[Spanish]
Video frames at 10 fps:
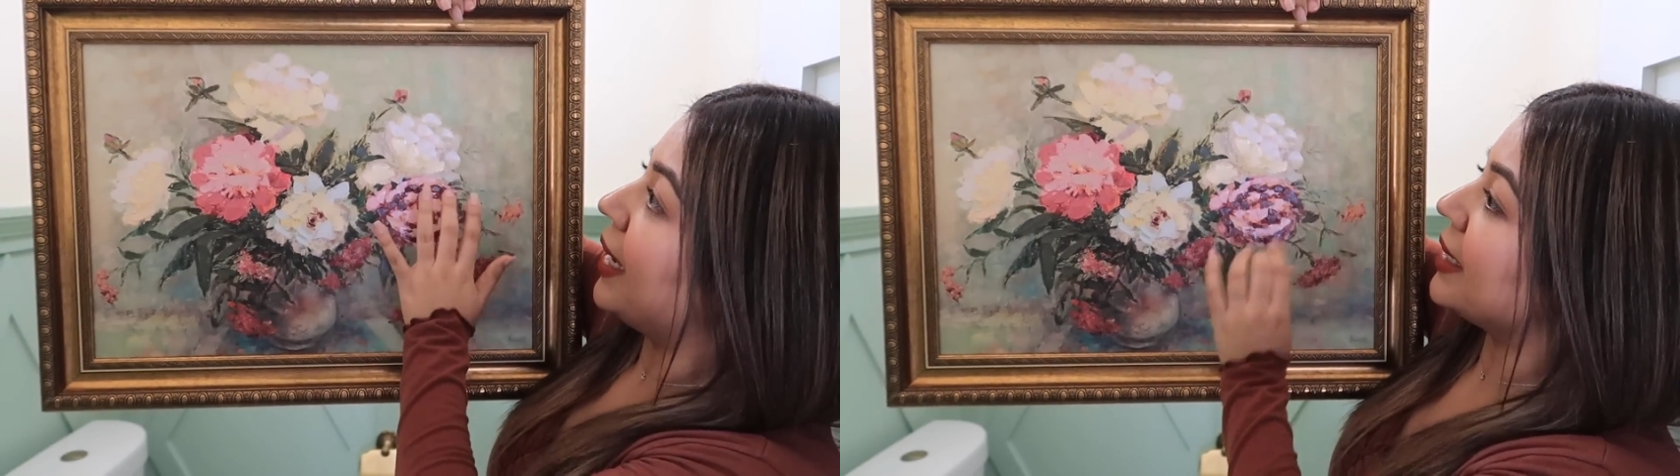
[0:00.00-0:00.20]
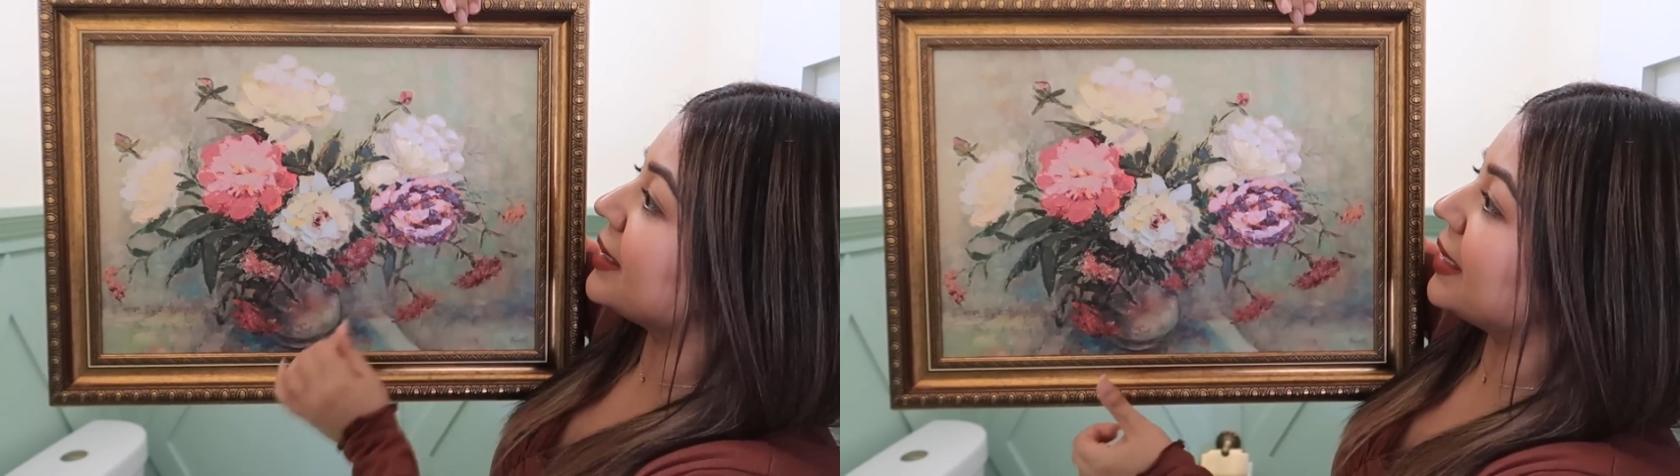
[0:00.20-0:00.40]

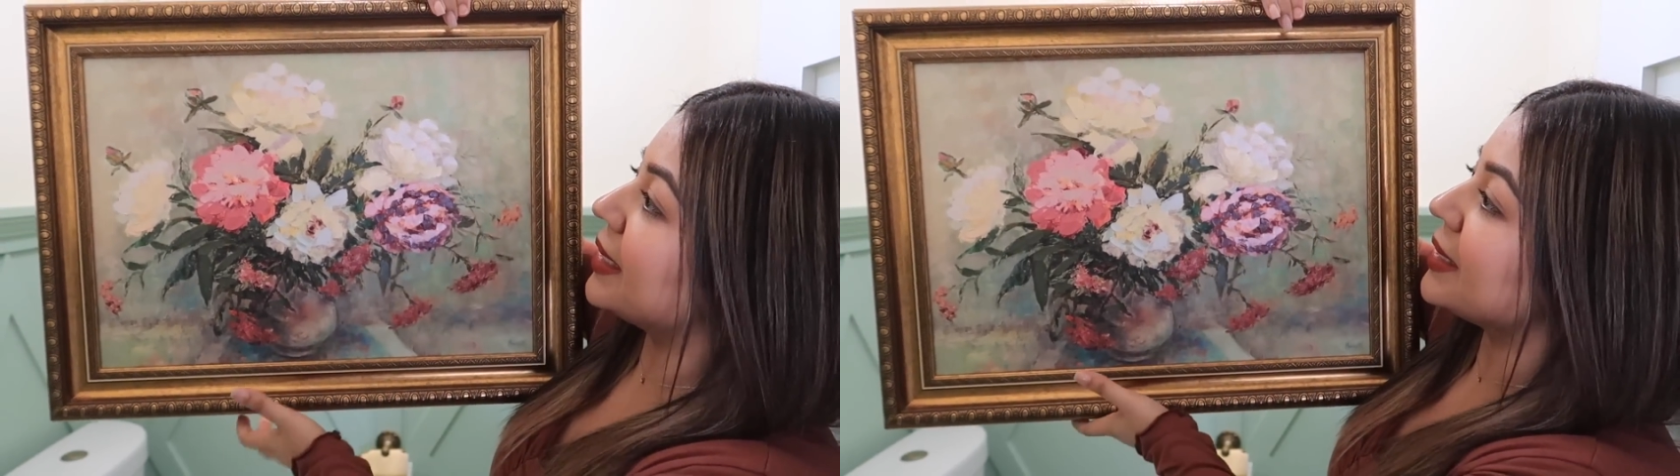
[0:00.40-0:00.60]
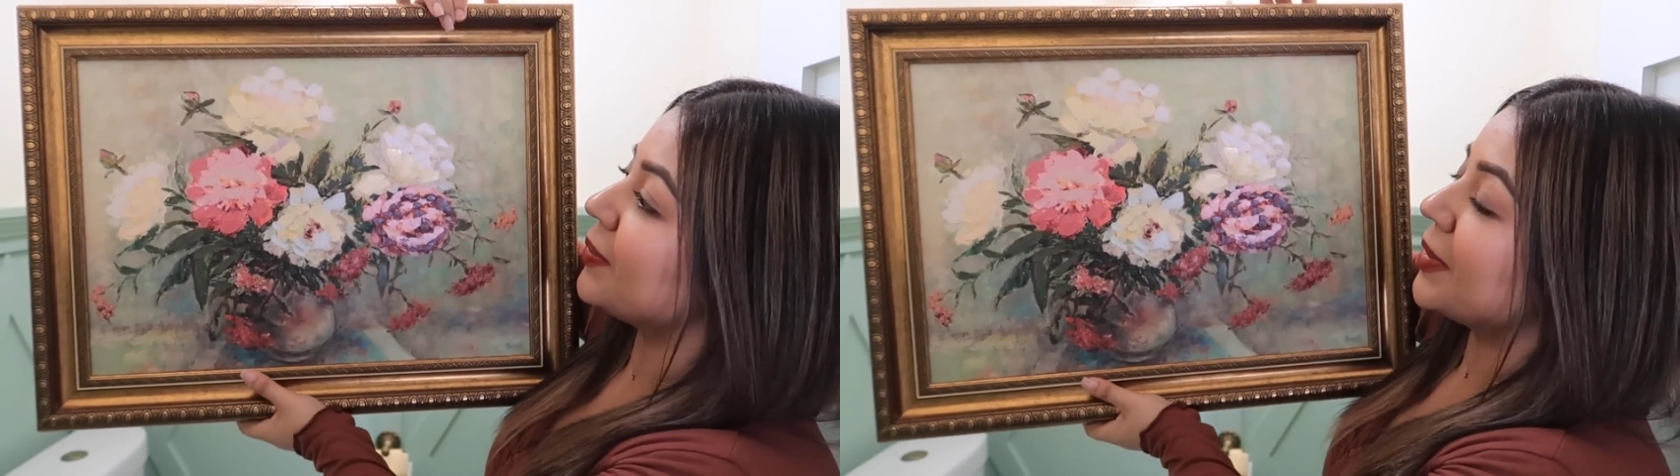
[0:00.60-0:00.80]
Así
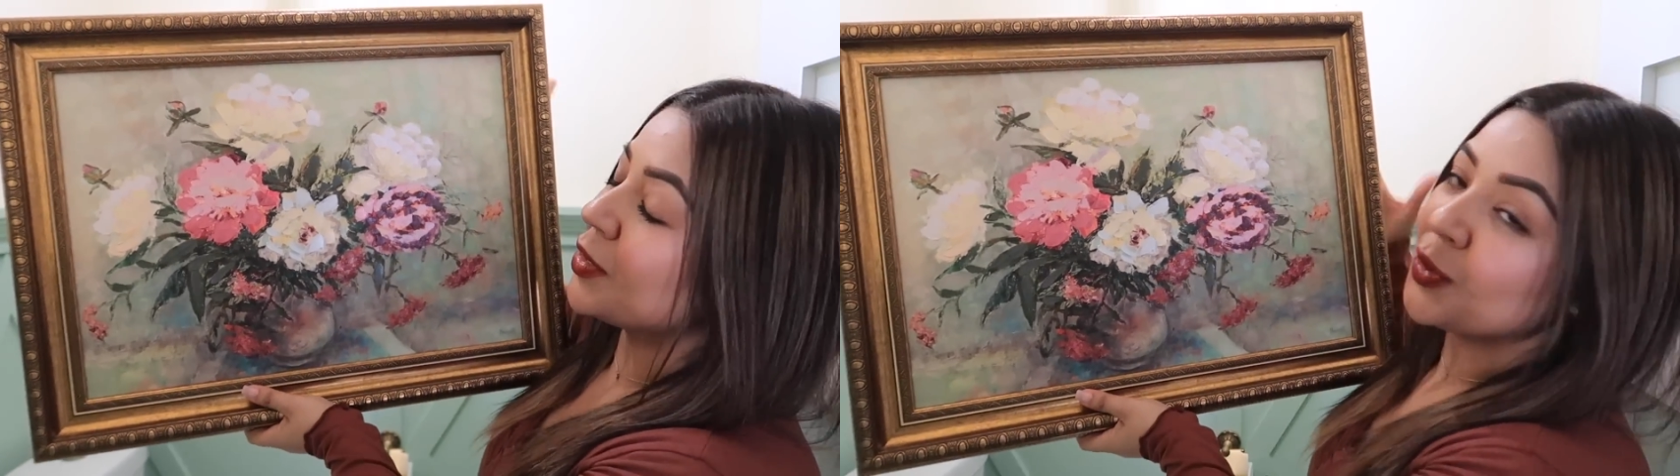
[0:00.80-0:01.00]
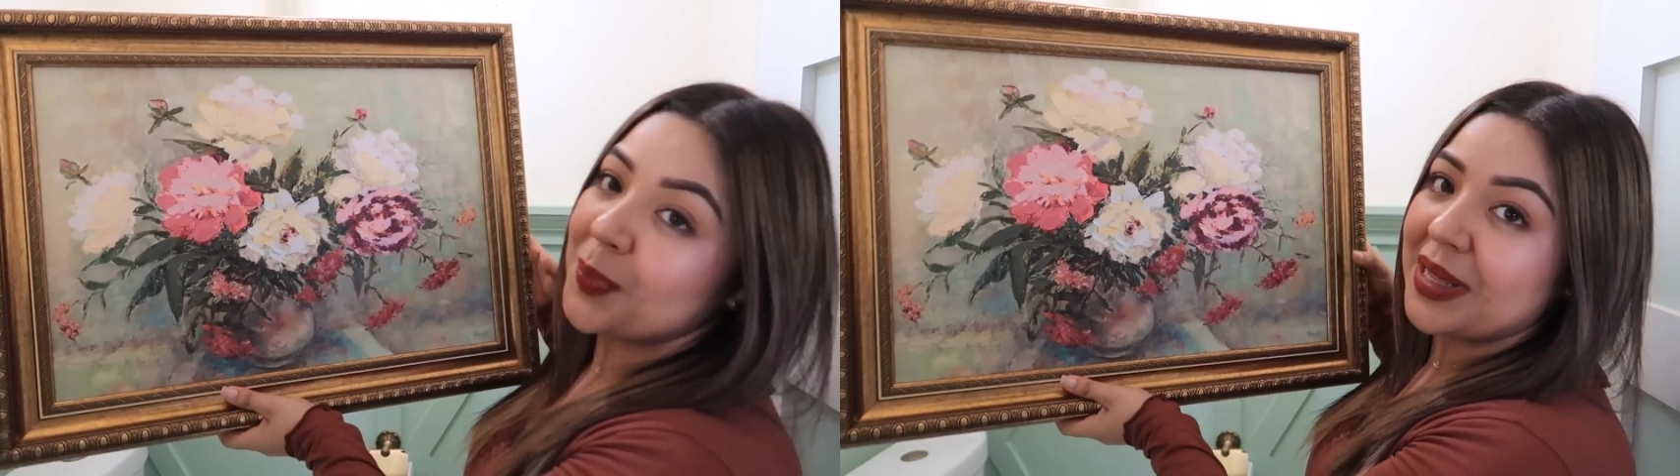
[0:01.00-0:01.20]
que se me
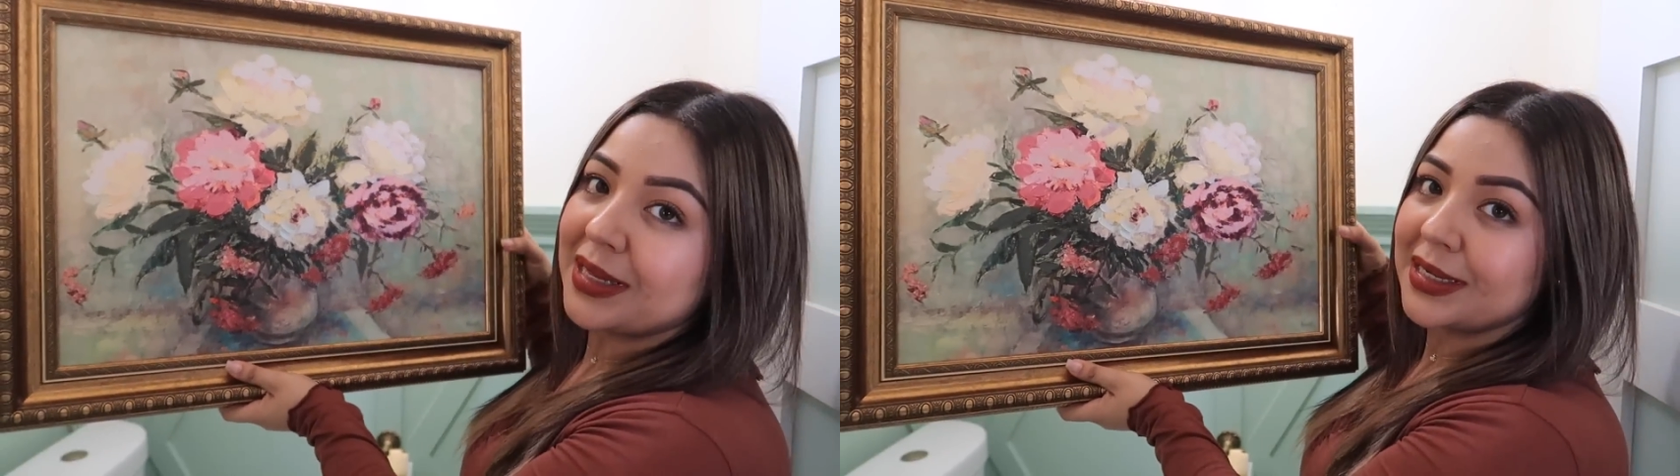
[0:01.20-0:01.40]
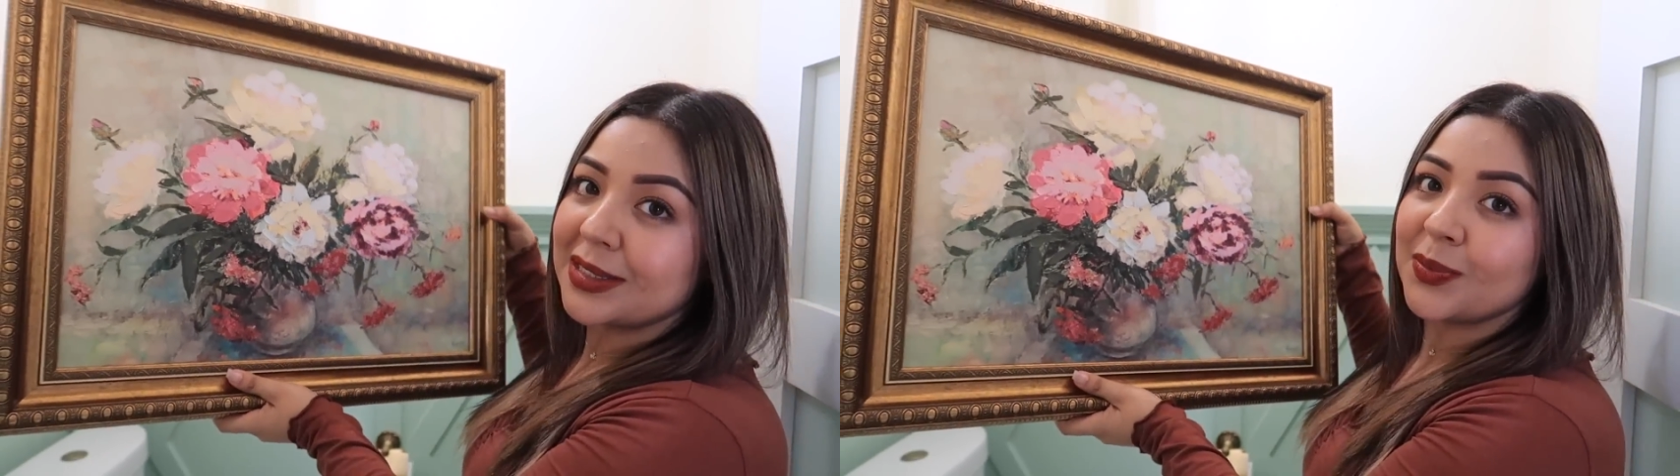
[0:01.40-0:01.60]
hizo
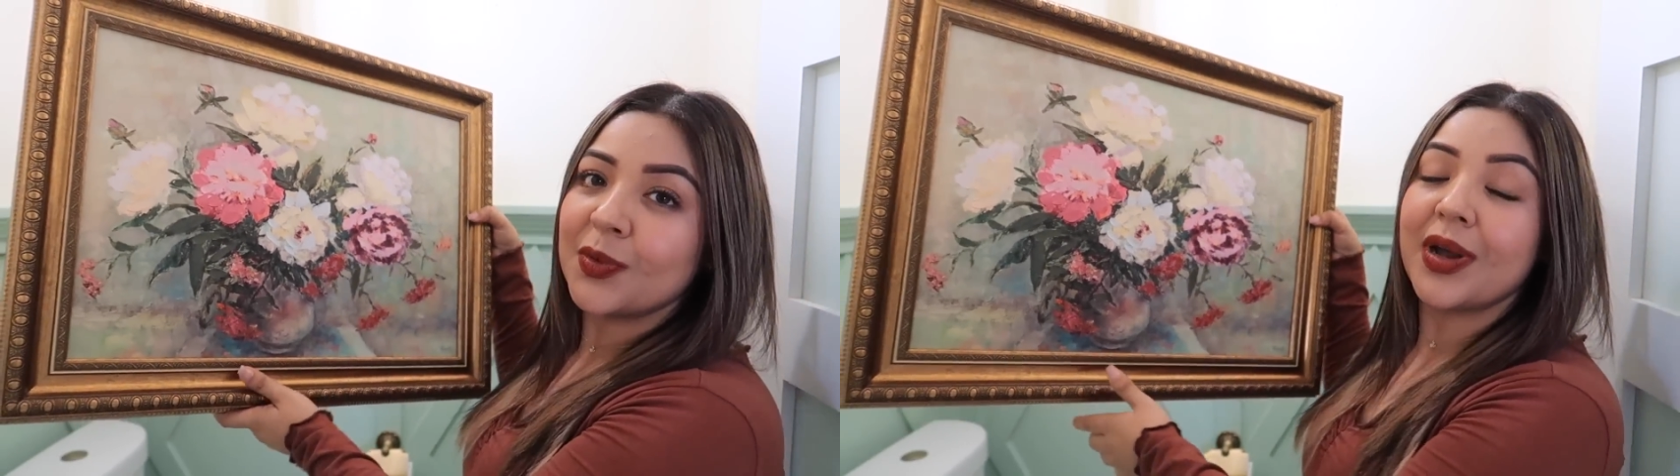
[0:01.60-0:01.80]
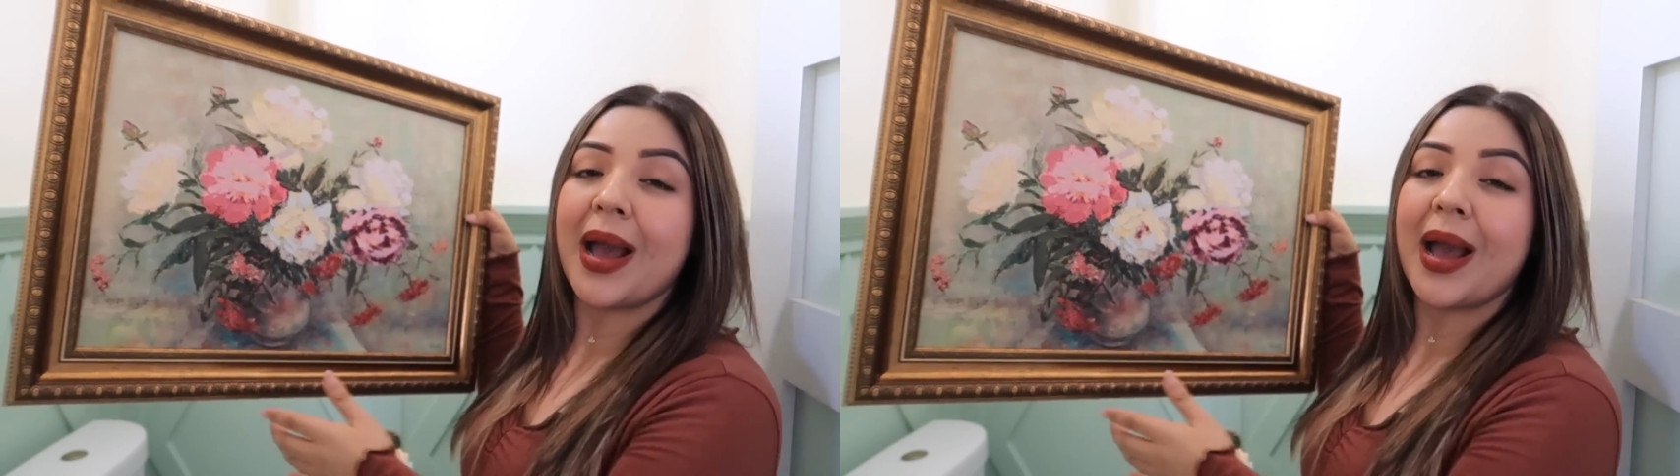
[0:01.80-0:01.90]
padrísimo.